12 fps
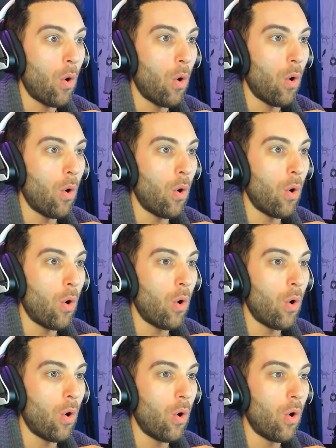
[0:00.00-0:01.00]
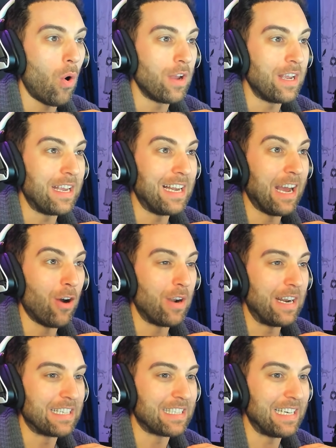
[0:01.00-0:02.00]
O, o, o, y
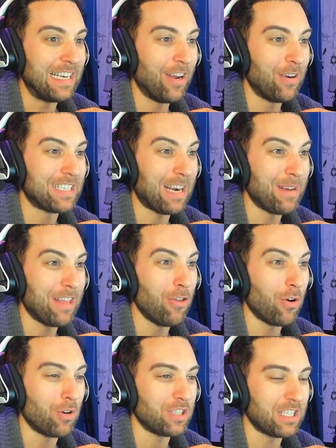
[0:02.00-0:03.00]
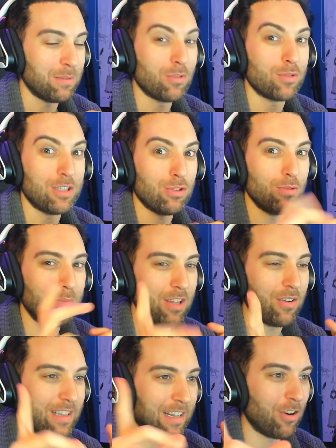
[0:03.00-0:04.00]
leones, y leones abriendo coches. Hemos visto un
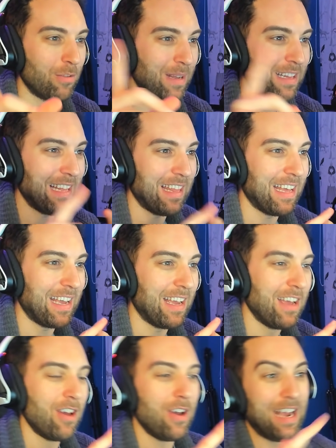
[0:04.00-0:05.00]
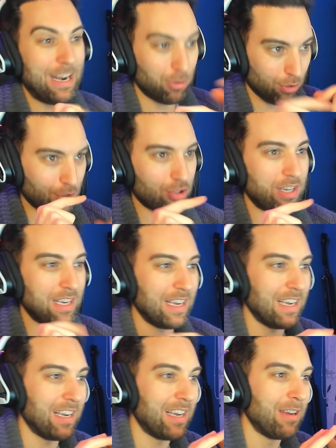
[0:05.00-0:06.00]
vídeo anteriormente de. En otros
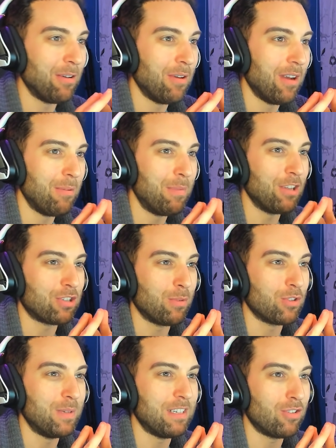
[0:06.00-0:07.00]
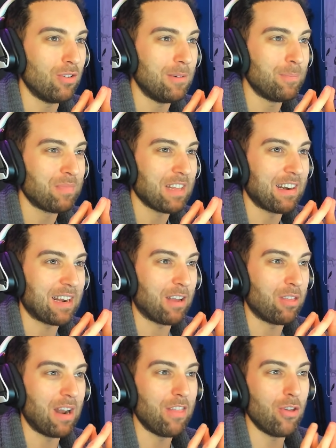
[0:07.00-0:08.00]
eh, vídeos que hemos visto,
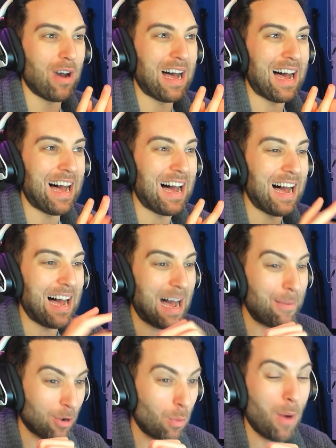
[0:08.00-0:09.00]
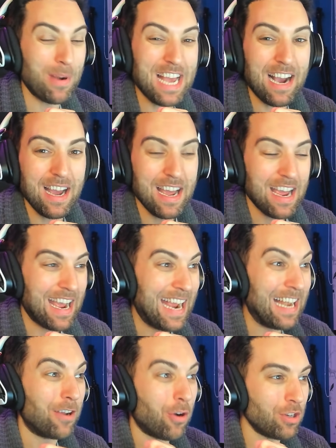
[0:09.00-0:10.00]
reaccionando a, cómo abrían
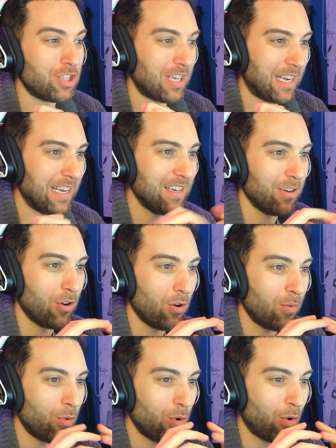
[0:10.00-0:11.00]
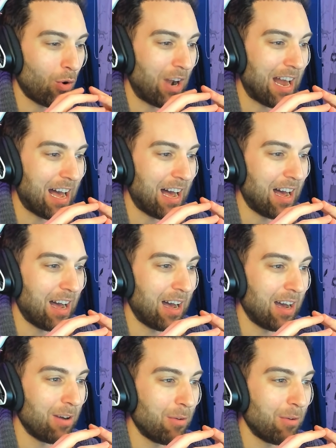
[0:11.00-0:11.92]
el coche, eh. Con la.